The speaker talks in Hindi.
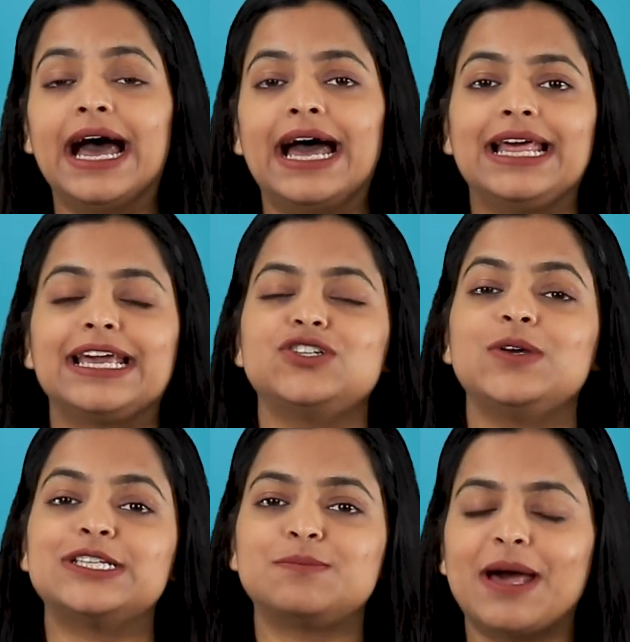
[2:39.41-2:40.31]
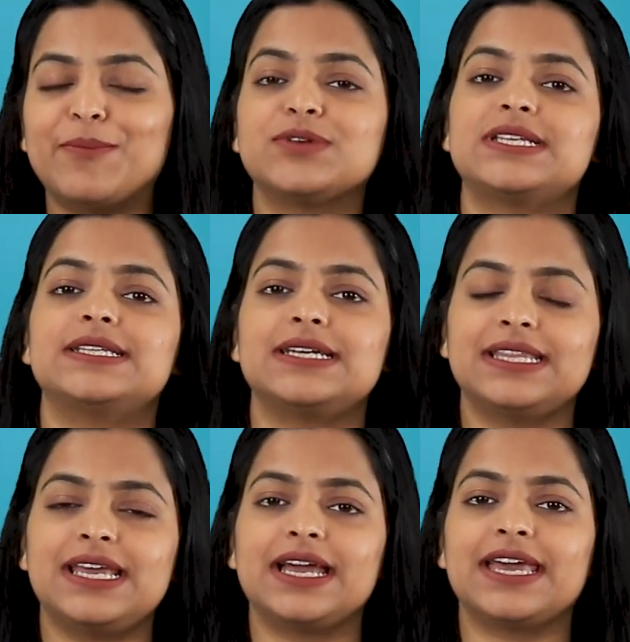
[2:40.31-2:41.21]
हालांकि जो इस बार प्रोसेसर
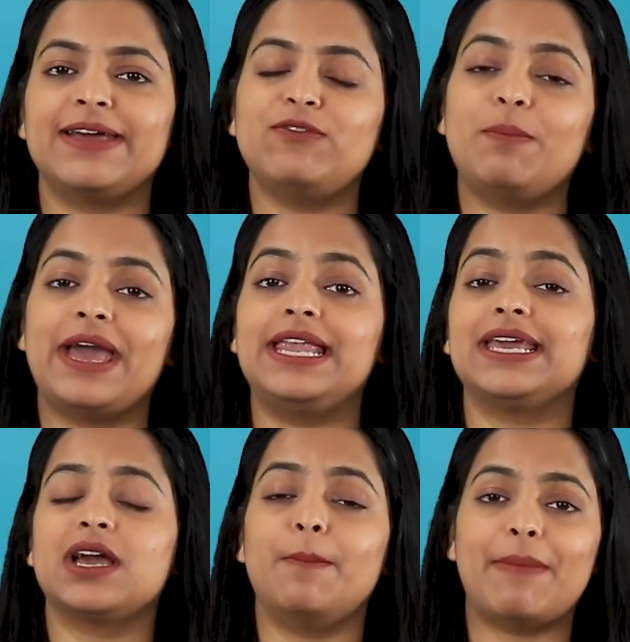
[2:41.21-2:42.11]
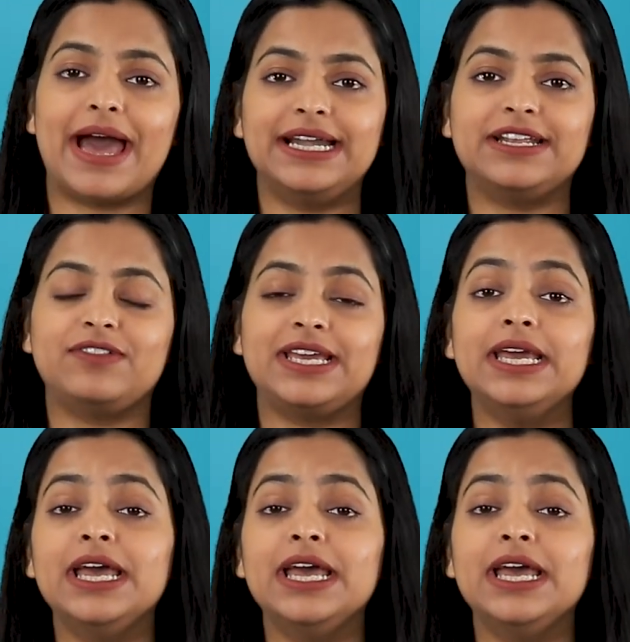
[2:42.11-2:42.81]
दिया गया है वो पहले के कंपेरेटिवली